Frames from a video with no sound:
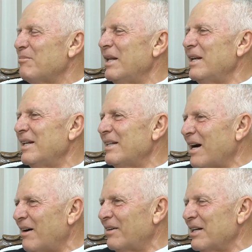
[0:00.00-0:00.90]
Milli
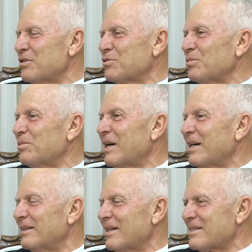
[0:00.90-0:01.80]
davayı sonuna
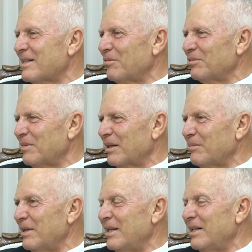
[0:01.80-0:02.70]
kadar savunmak,
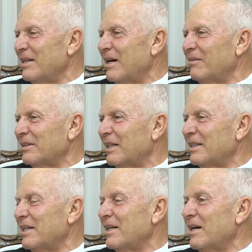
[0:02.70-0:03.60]
milli
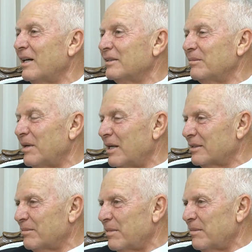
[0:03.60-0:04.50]
davadan geri adım
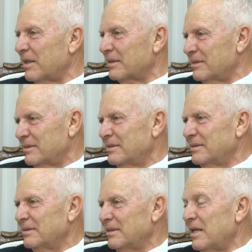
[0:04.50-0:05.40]
atmamak
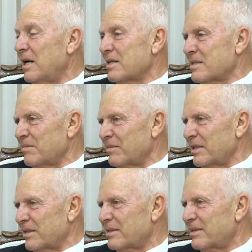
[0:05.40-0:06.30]
lazımdır.